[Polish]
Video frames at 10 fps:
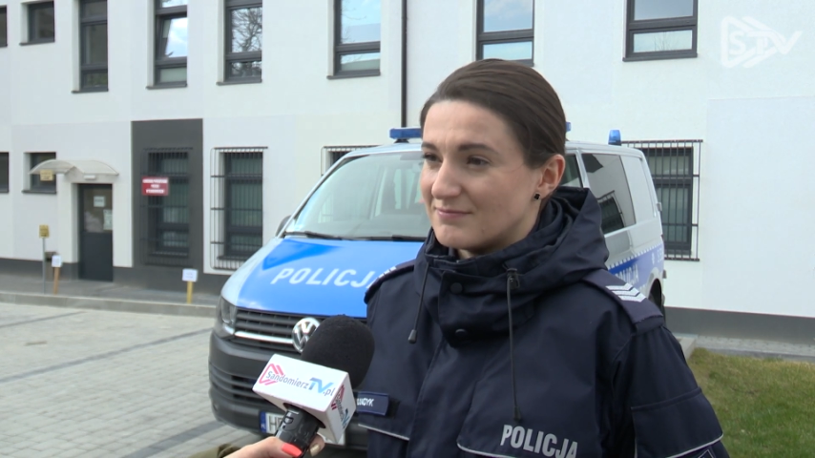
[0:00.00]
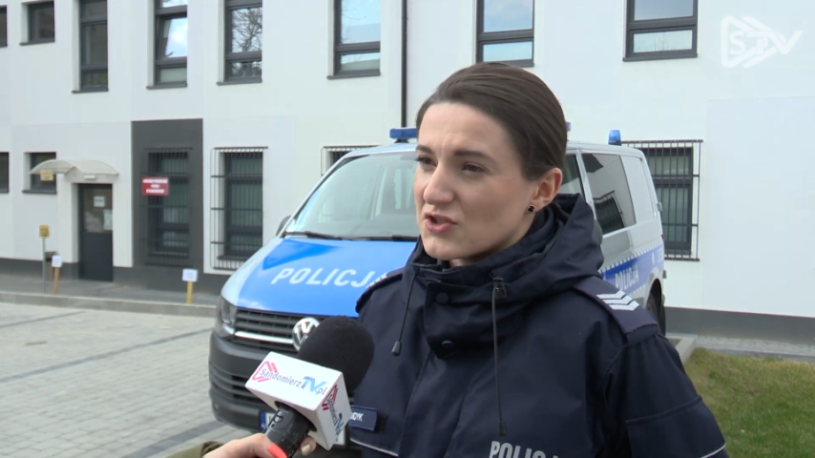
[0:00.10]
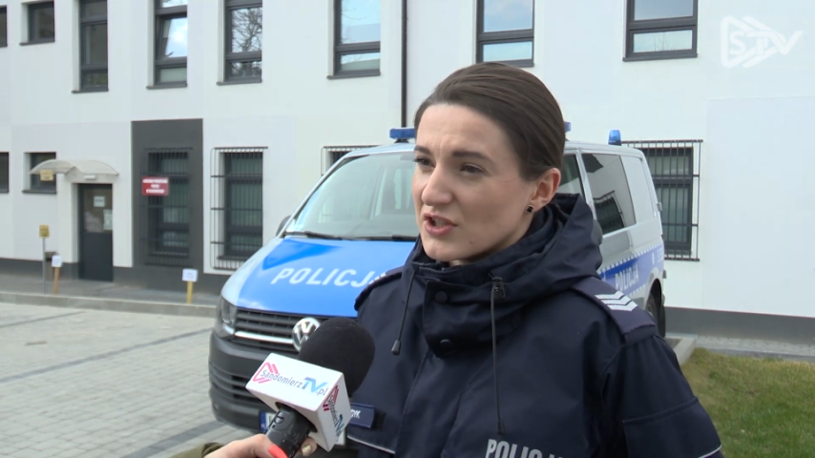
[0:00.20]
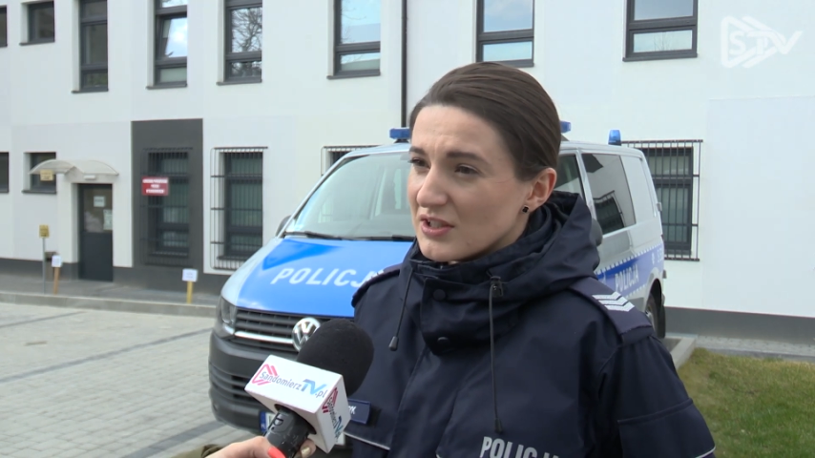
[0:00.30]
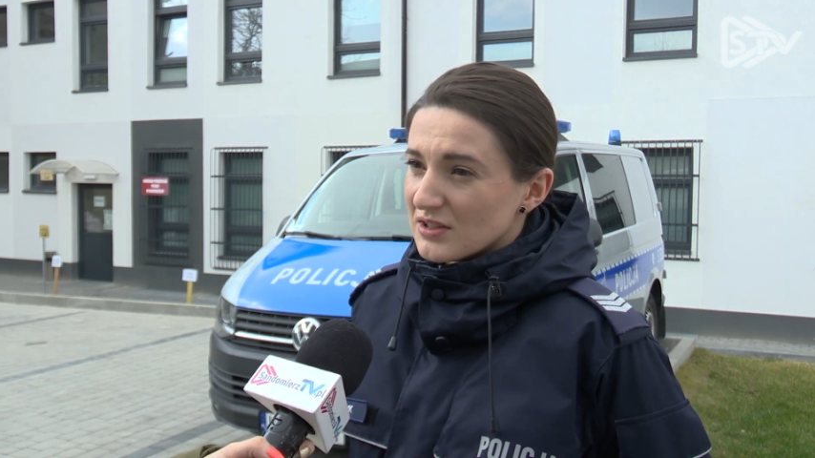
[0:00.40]

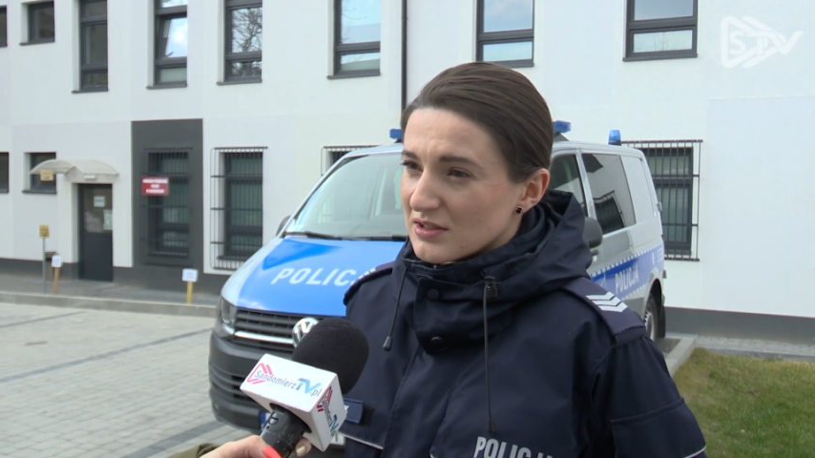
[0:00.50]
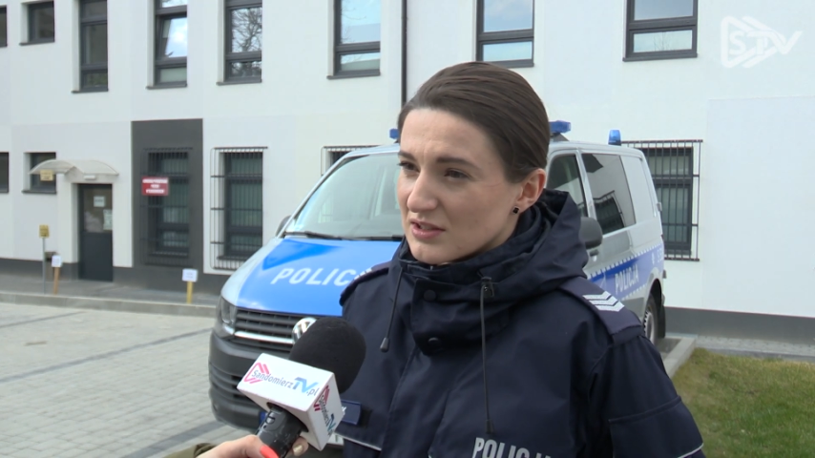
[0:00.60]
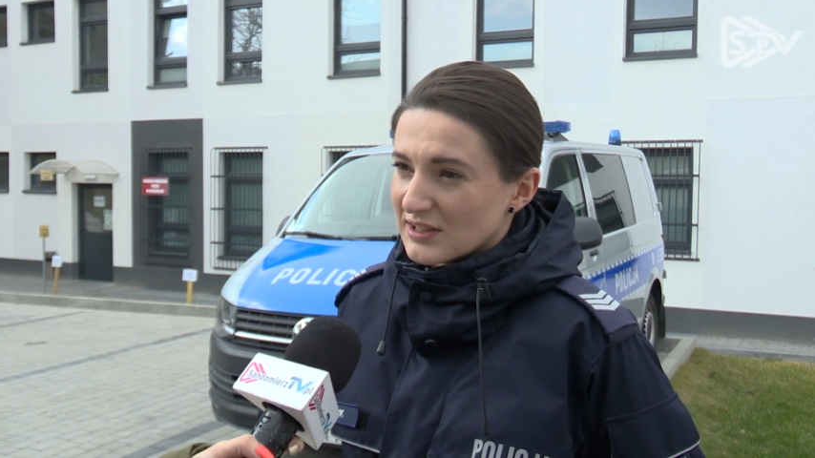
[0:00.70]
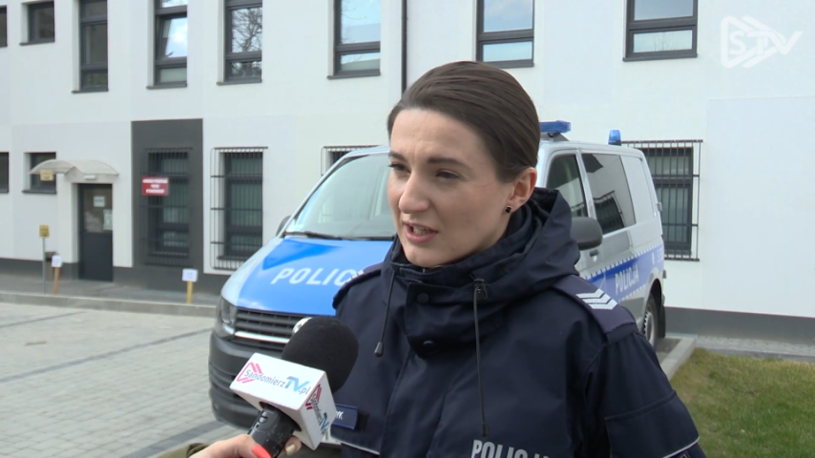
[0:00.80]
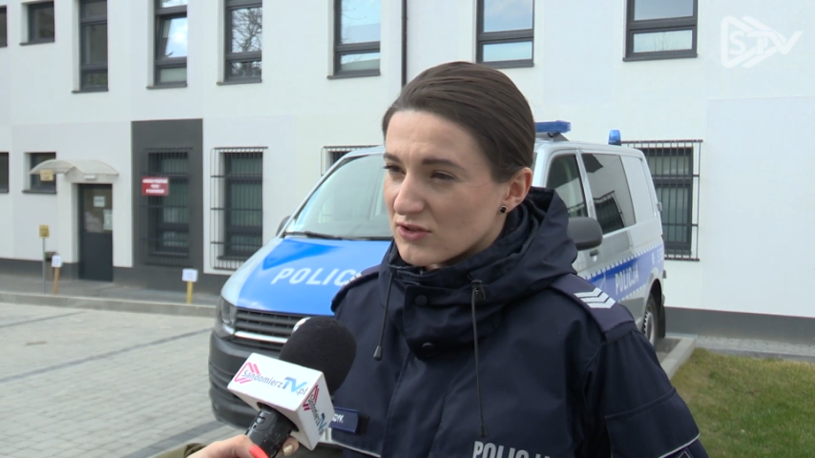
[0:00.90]
Jeżeli
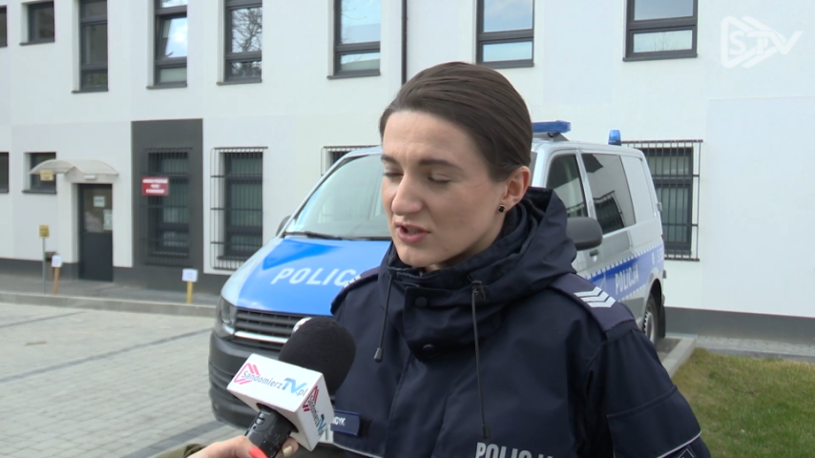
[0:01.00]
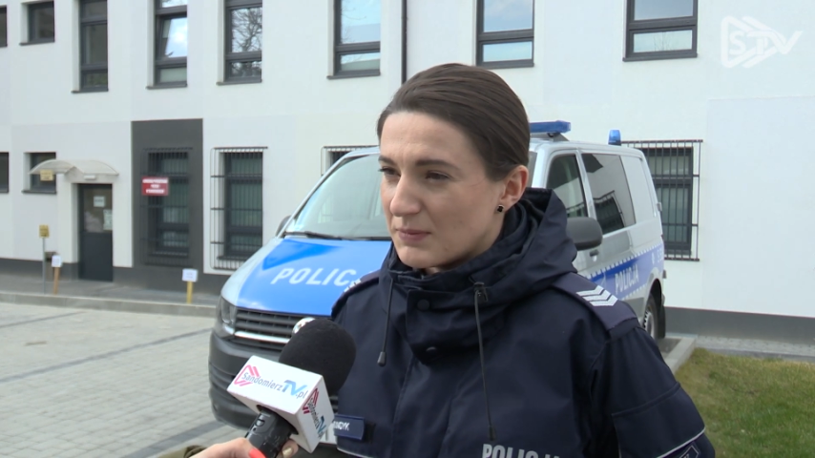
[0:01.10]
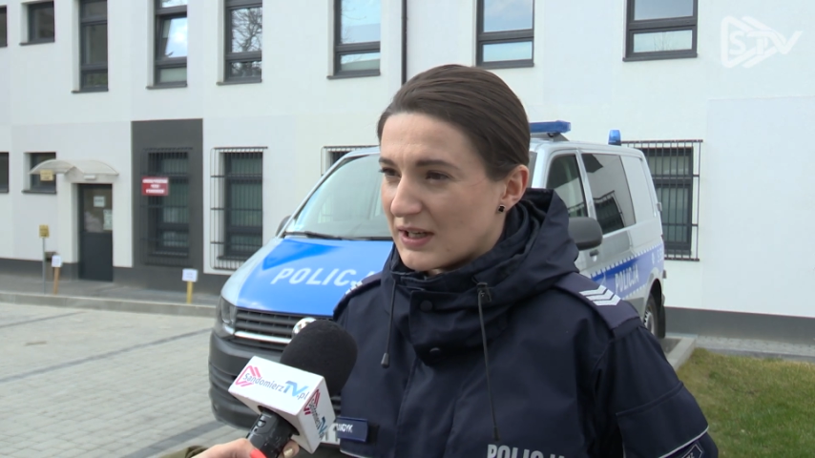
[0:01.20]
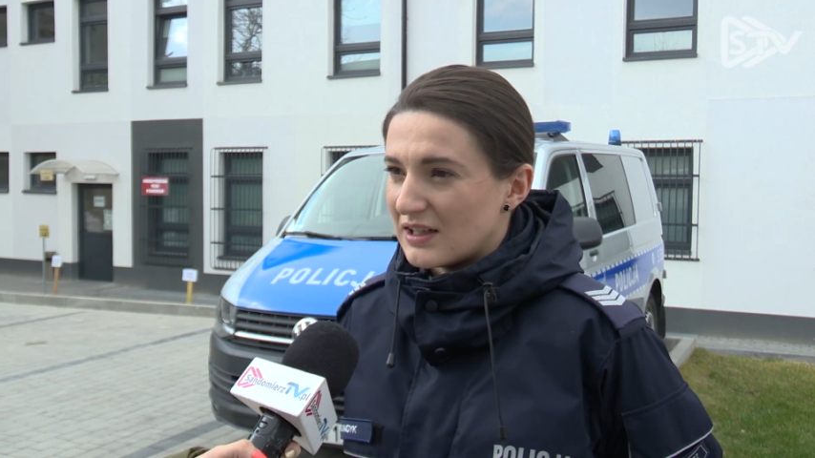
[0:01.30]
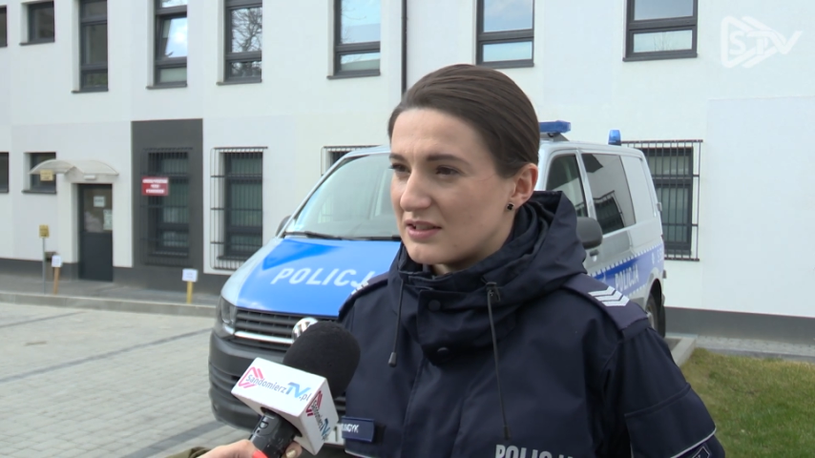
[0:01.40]
y, ta
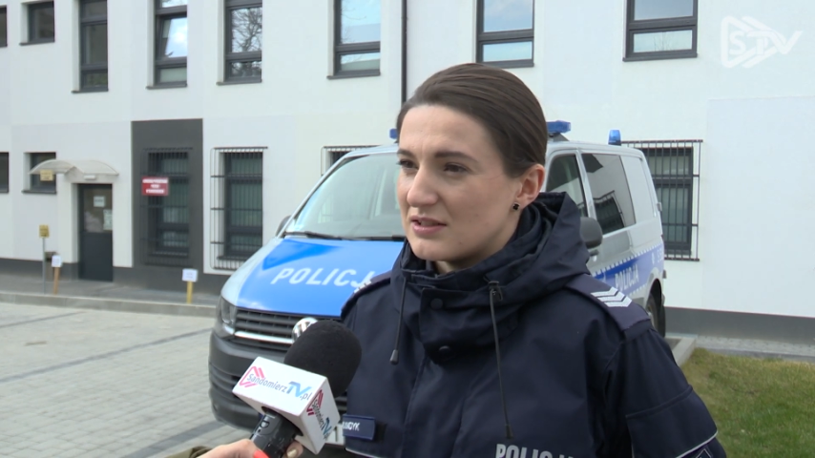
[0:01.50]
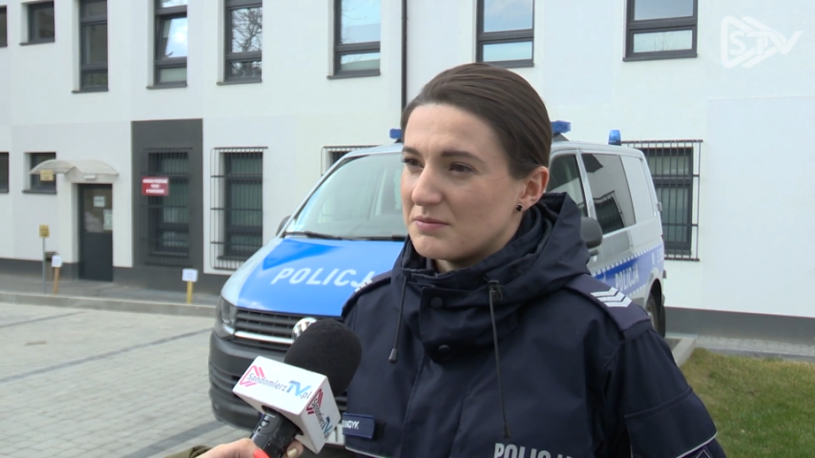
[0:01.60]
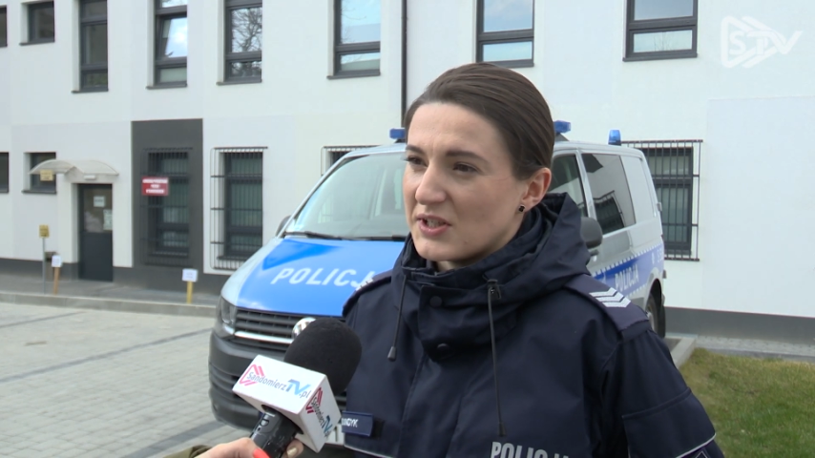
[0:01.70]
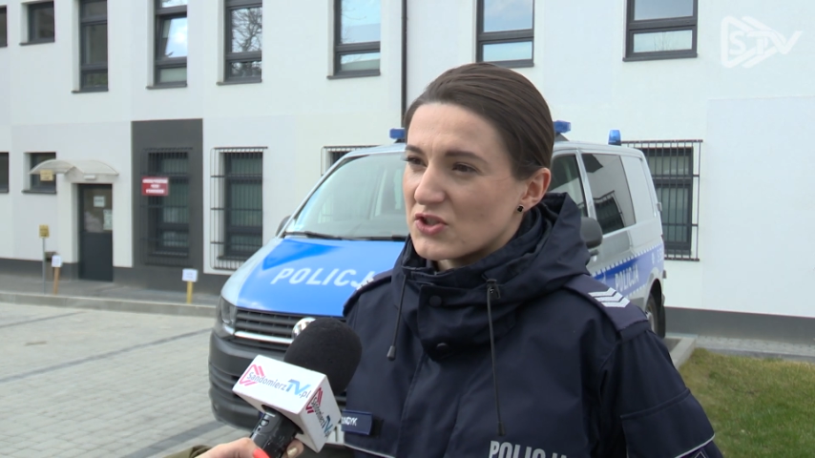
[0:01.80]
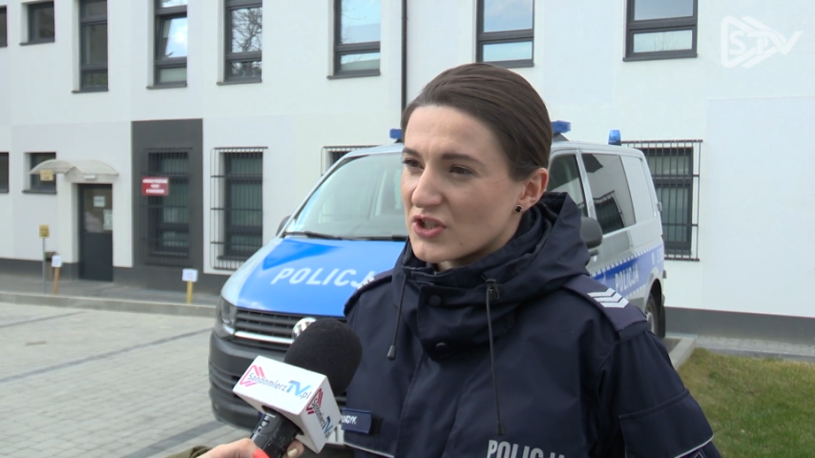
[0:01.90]
osoba
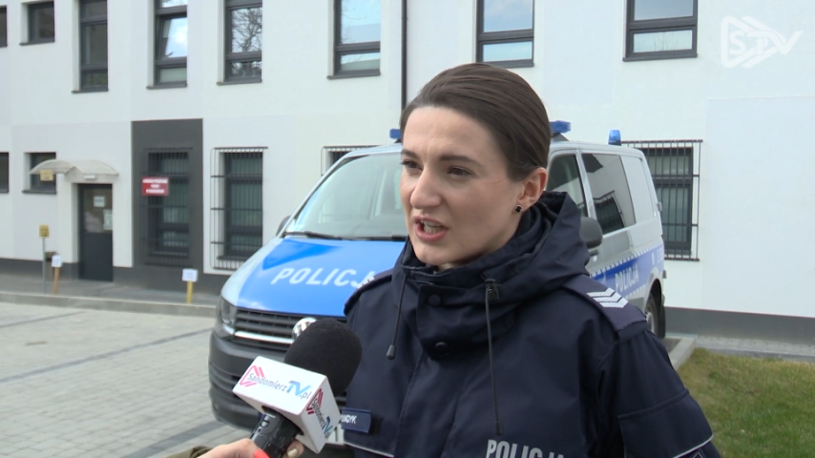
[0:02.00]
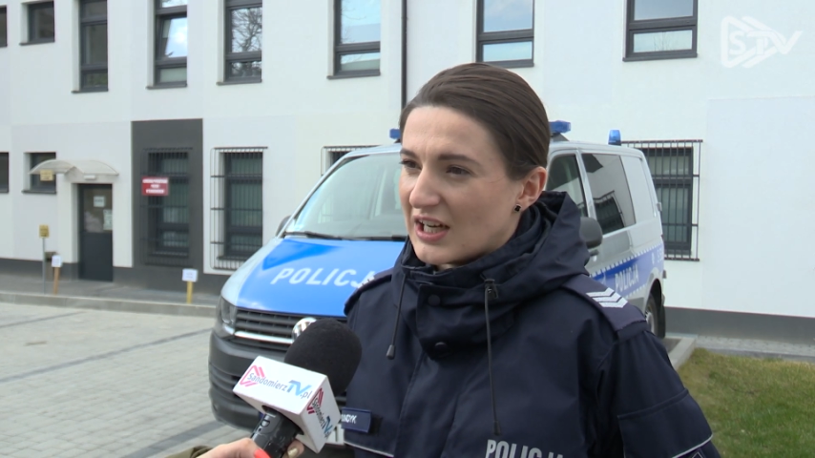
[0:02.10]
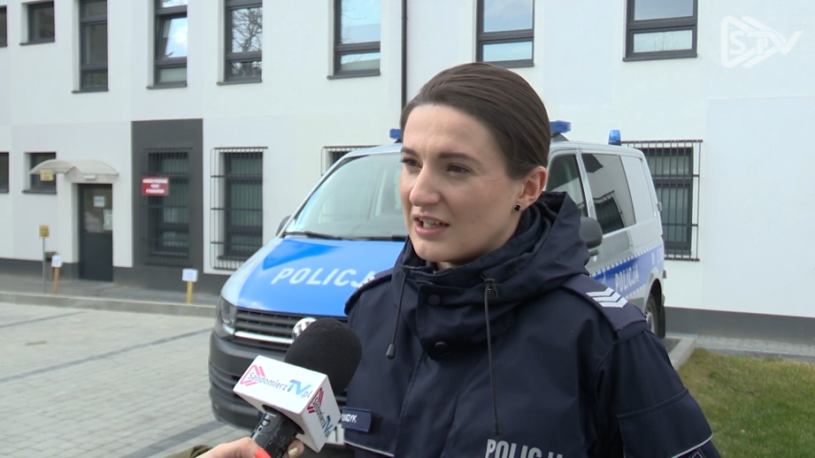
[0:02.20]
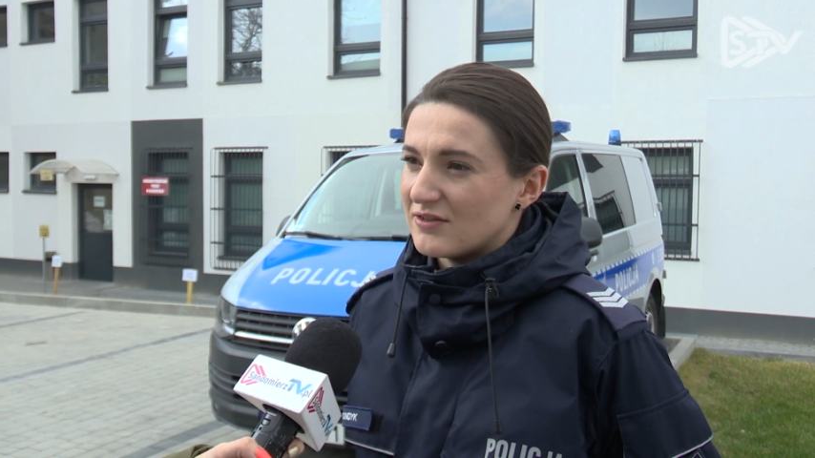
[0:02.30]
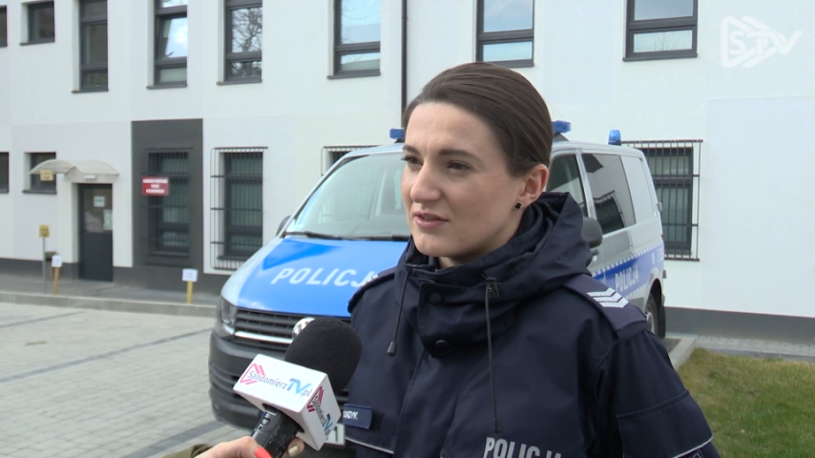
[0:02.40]
y, mieszka